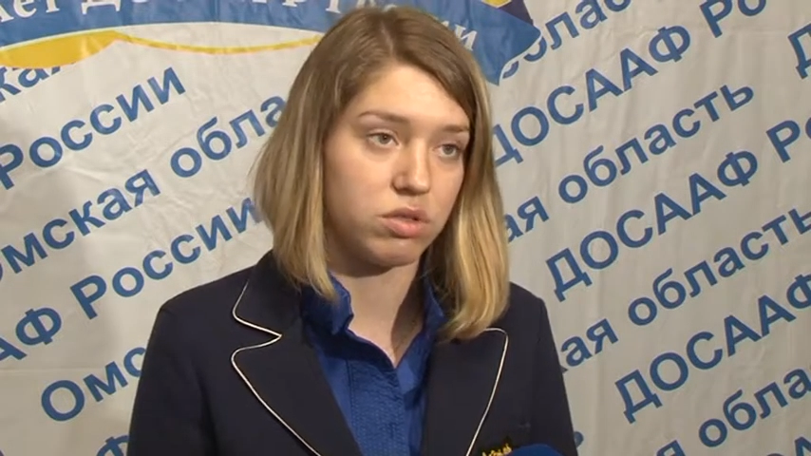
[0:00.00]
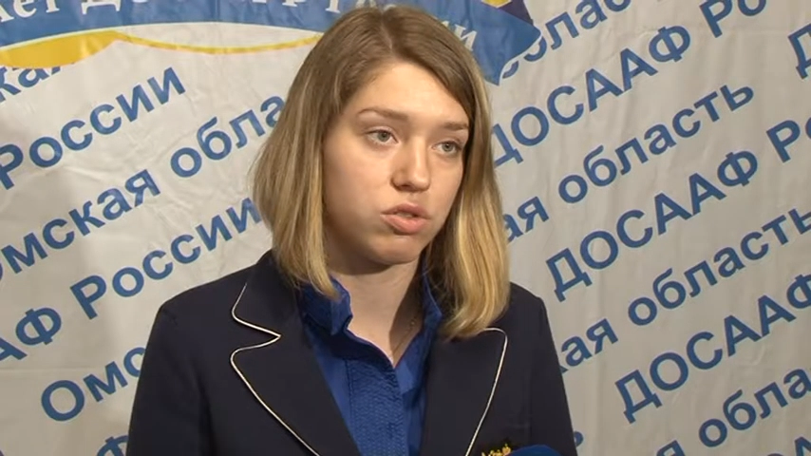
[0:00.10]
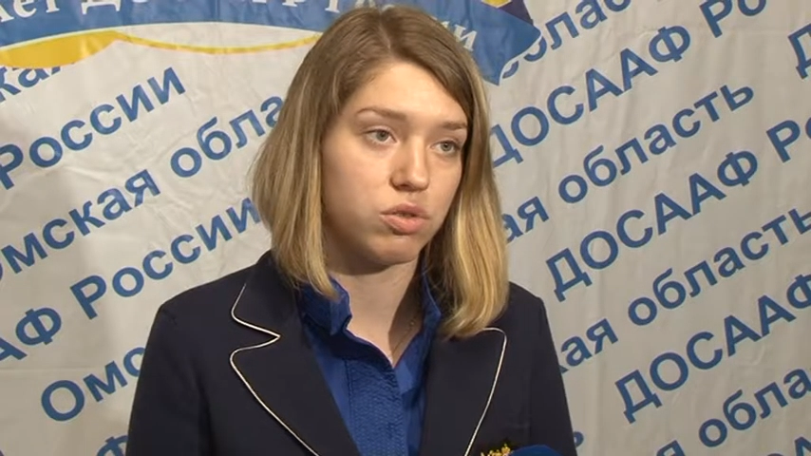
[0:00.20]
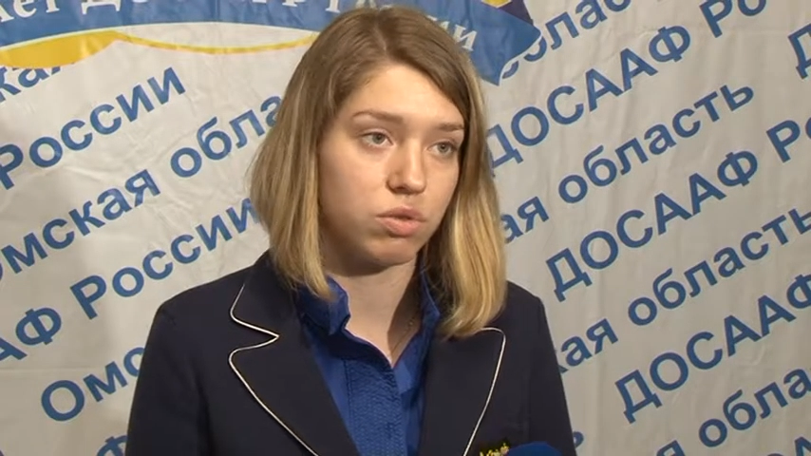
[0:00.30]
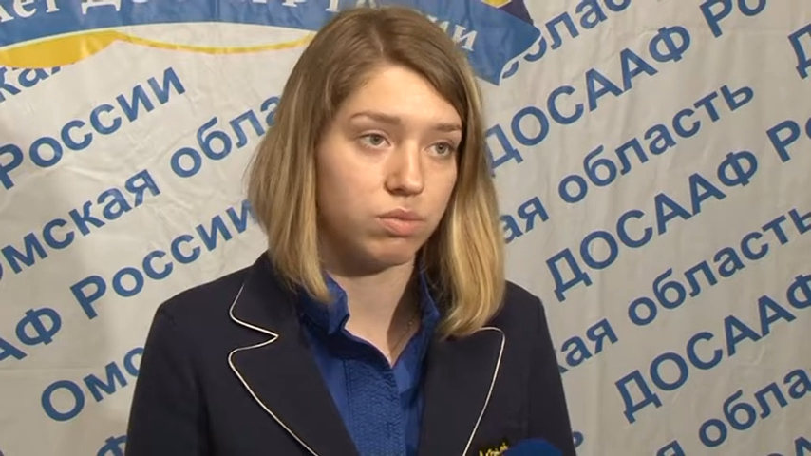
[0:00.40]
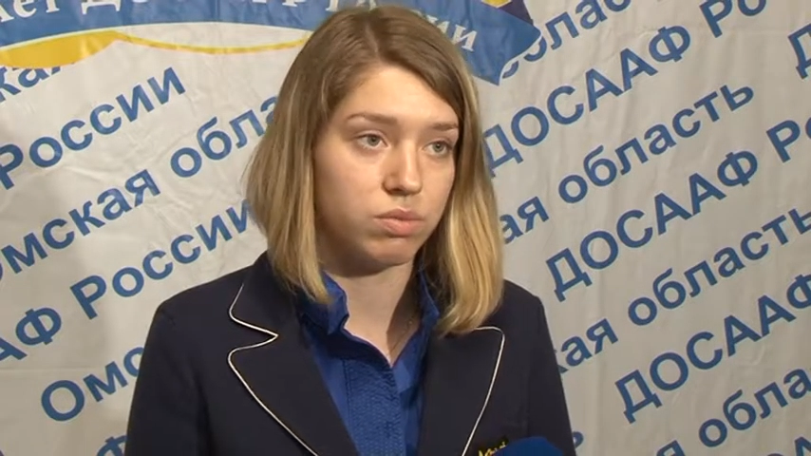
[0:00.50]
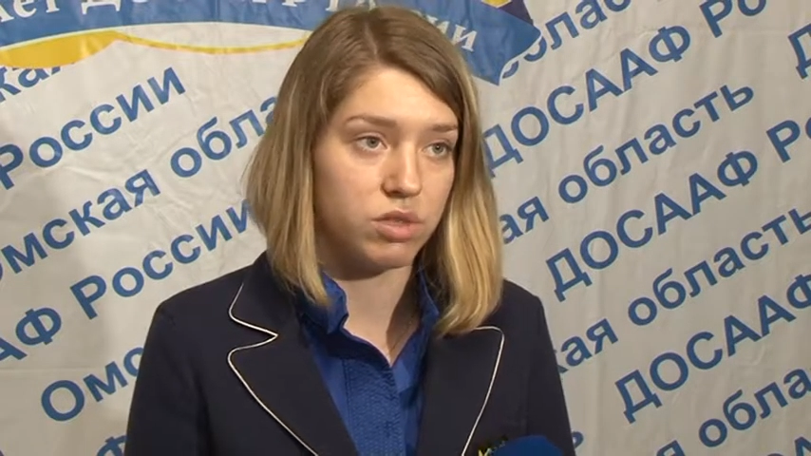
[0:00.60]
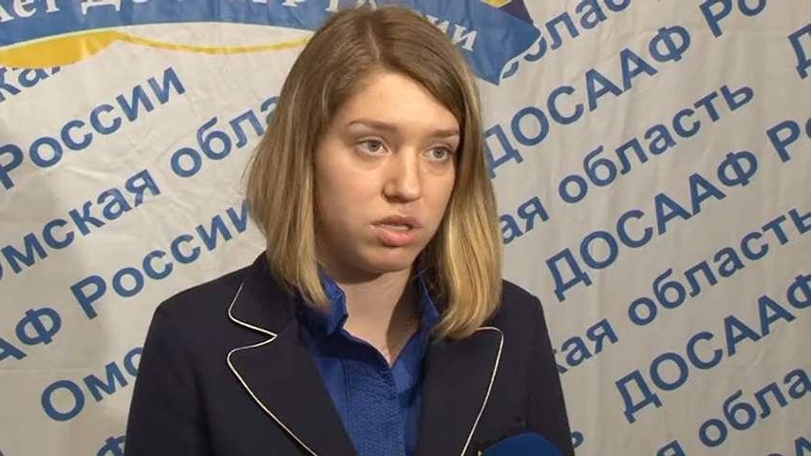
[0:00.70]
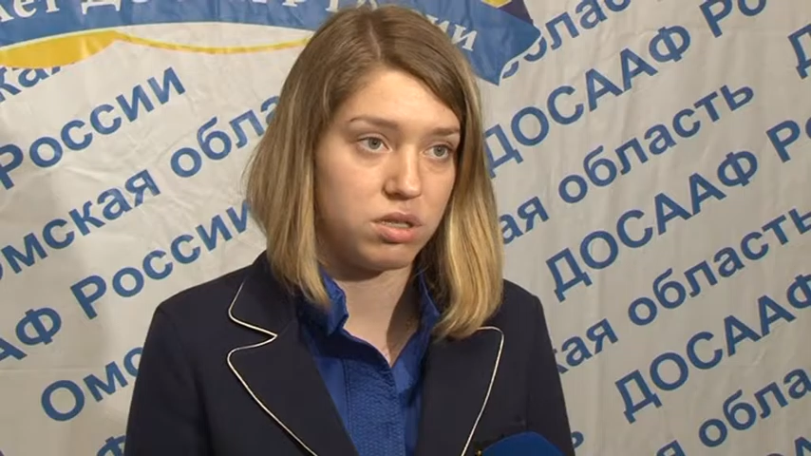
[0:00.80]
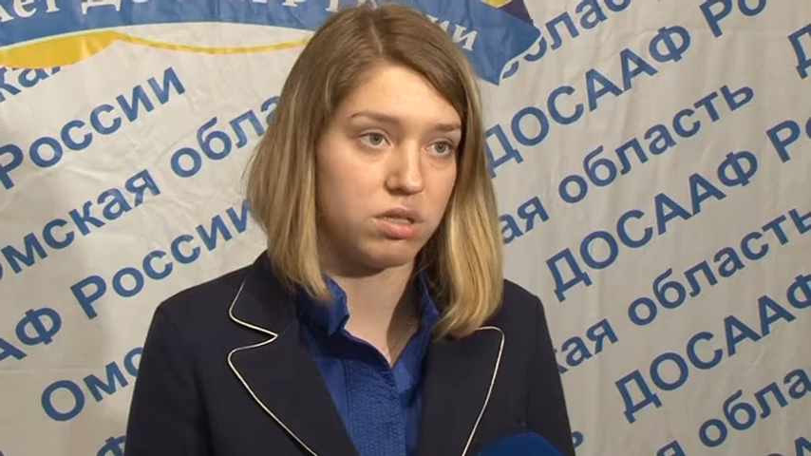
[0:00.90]
что
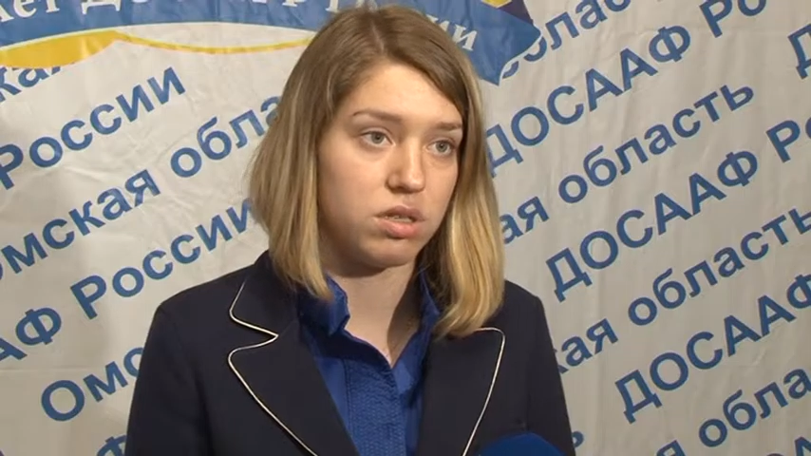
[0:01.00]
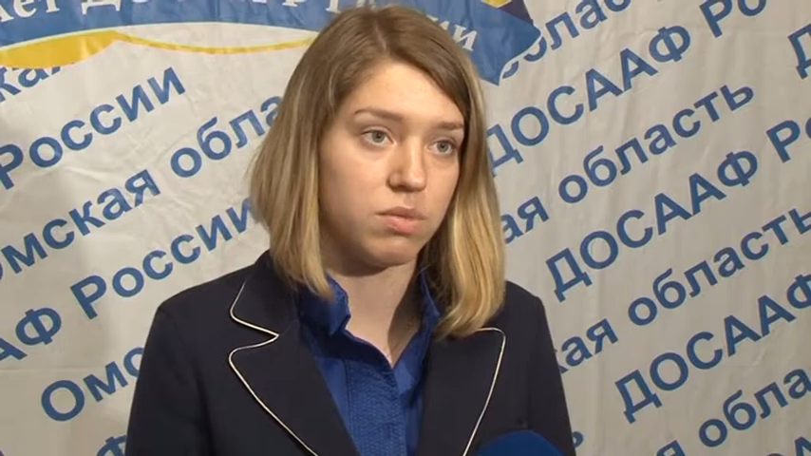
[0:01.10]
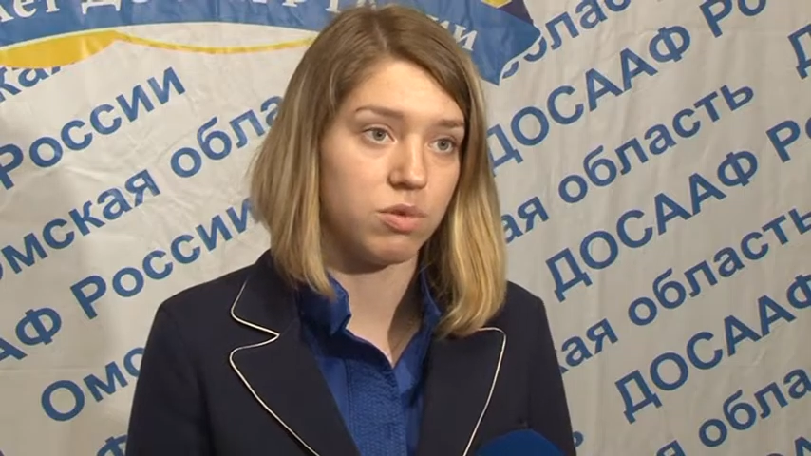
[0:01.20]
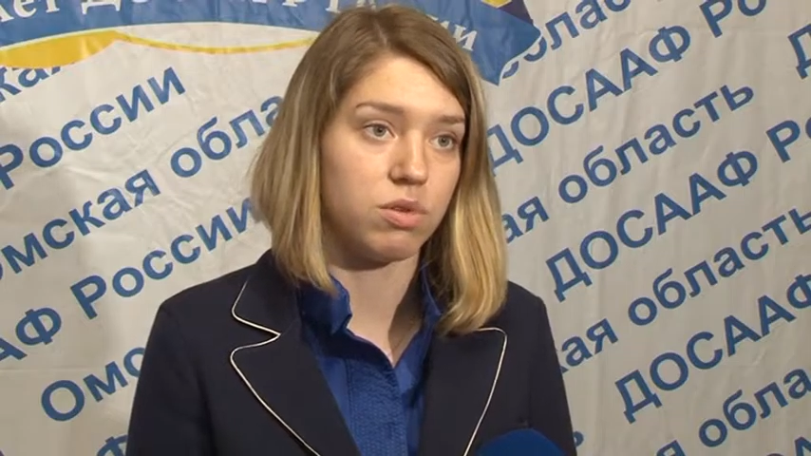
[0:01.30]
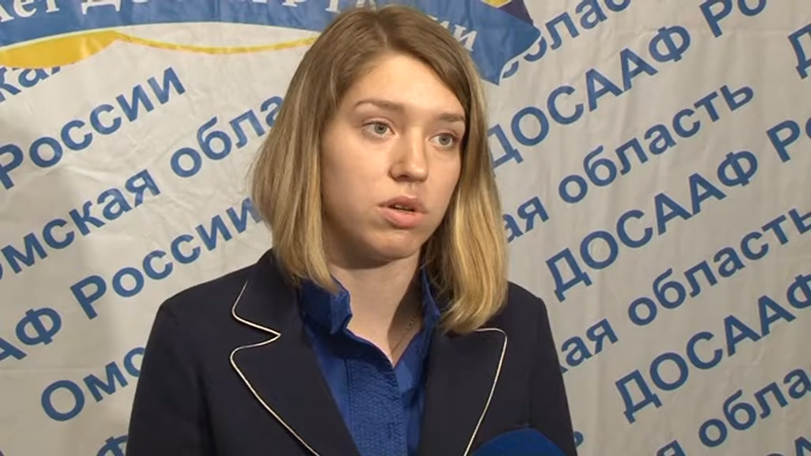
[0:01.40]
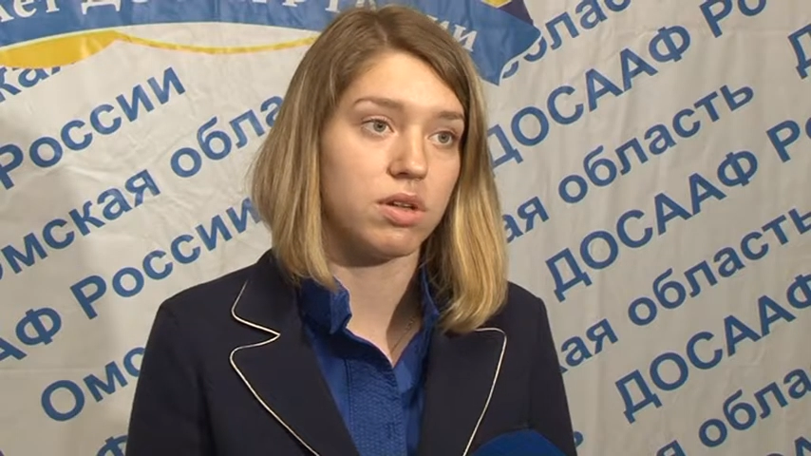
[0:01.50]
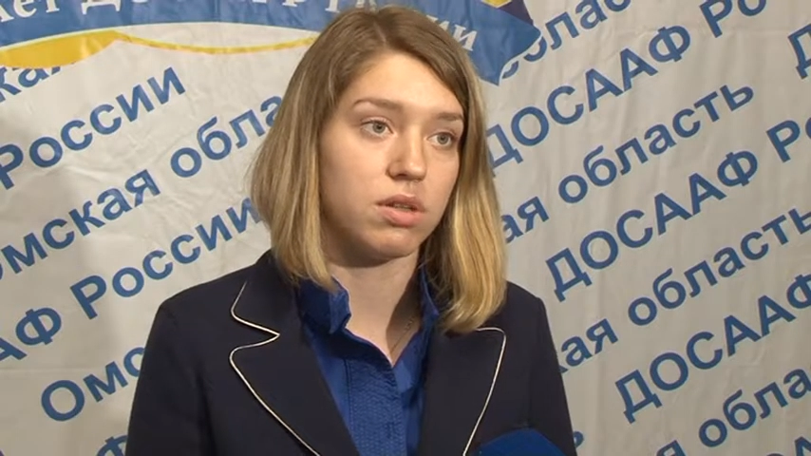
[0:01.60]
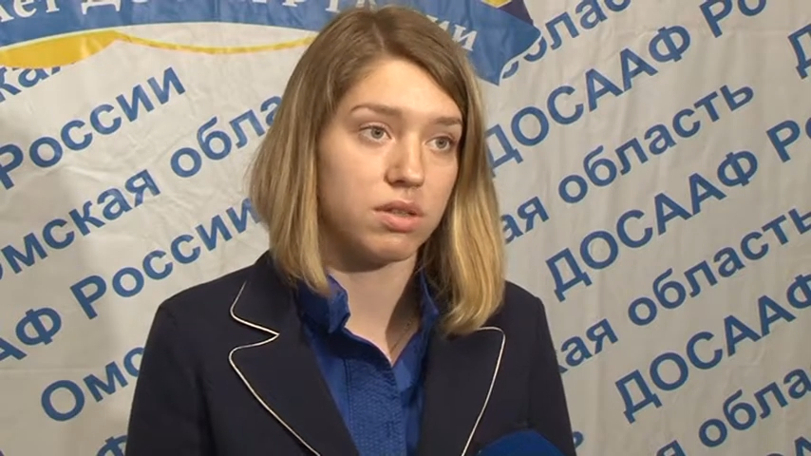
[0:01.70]
дети сами туда